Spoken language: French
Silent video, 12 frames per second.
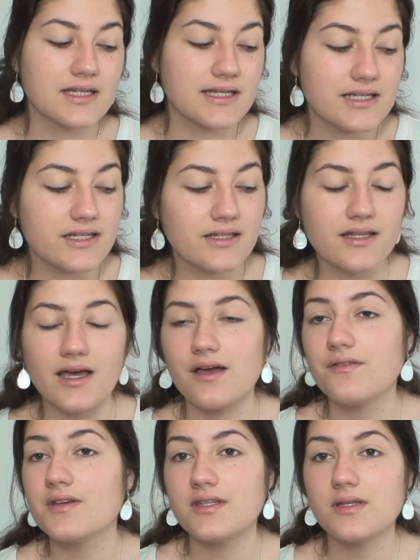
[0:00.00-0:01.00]
clean
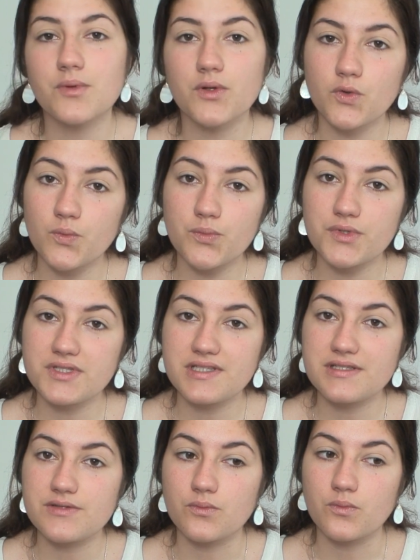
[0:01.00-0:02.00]
avec des bonnes
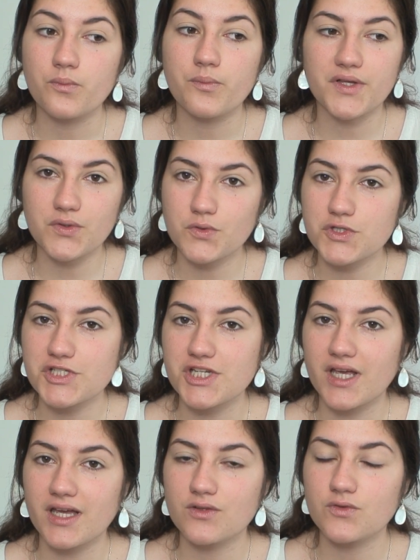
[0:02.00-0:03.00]
compositions, pas trop
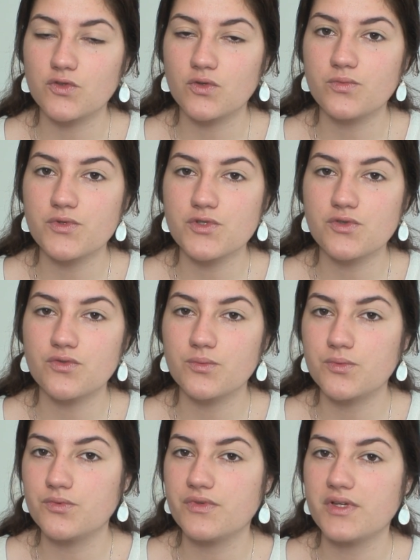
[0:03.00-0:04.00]
cher, d'autant plus que
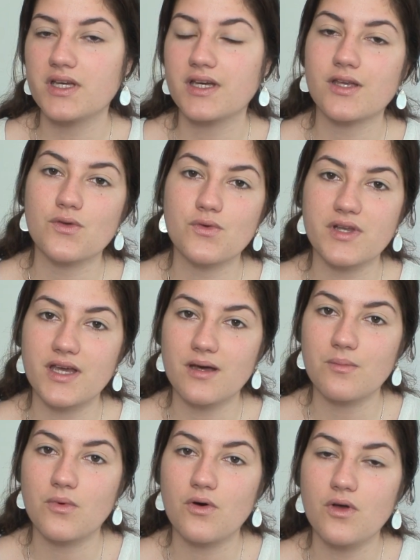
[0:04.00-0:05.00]
vous pouvez
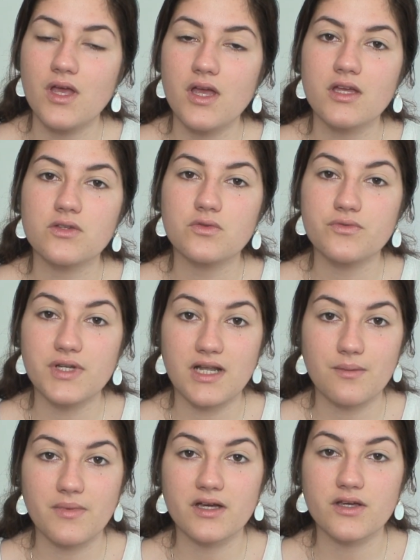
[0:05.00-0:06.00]
régulièrement trouver
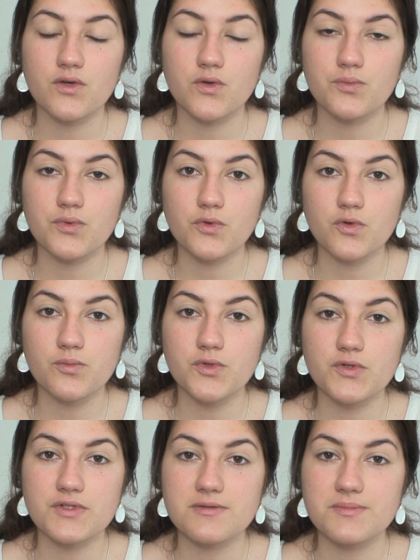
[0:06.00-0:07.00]
la marque Puro Bio